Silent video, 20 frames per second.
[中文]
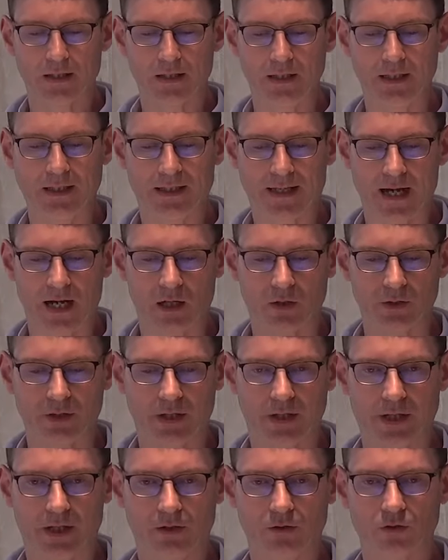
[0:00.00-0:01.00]
依靠
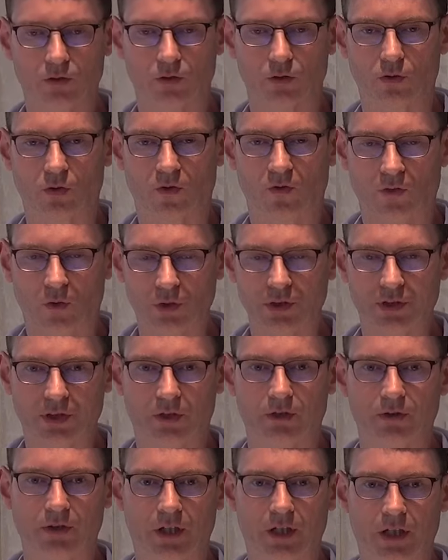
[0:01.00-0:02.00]
天主，服
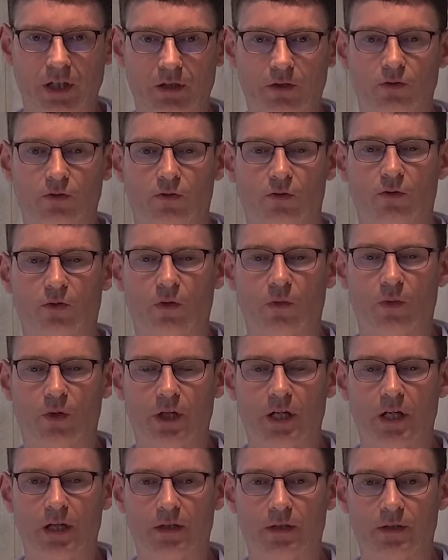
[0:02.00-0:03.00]
从天主，不
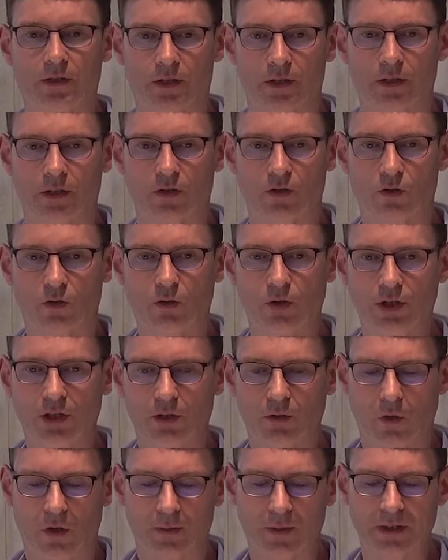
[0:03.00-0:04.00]
要只注
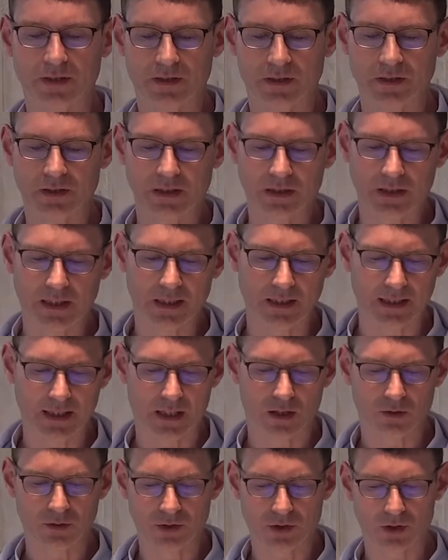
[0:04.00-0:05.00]
意我们自己的
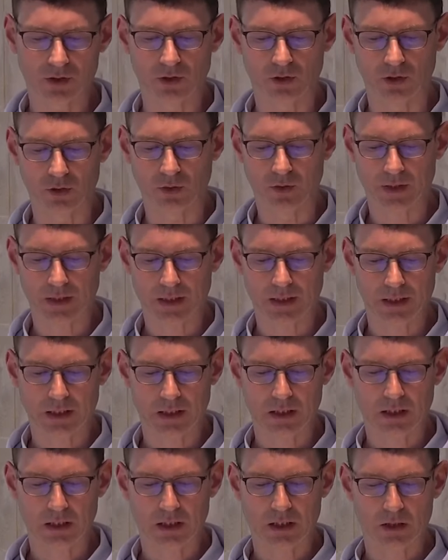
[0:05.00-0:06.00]
要求，
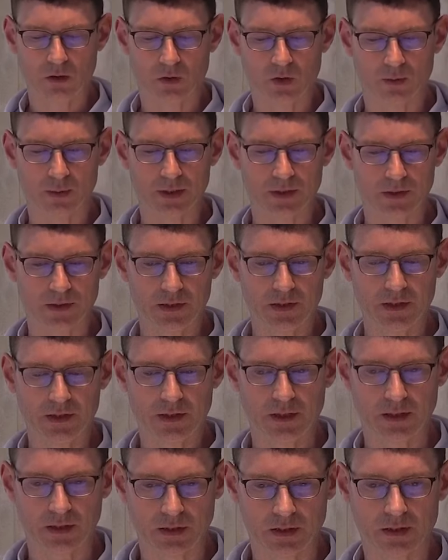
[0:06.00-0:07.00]
我们自己
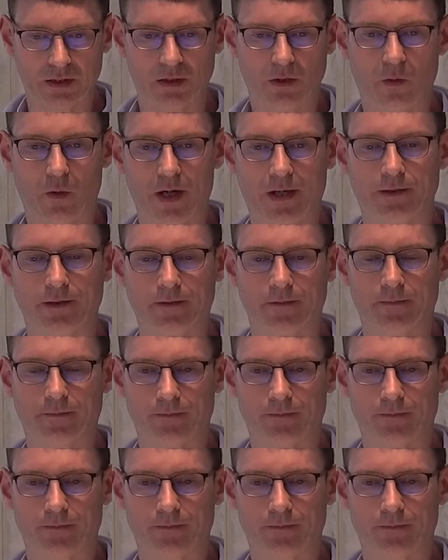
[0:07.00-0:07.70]
的渴望。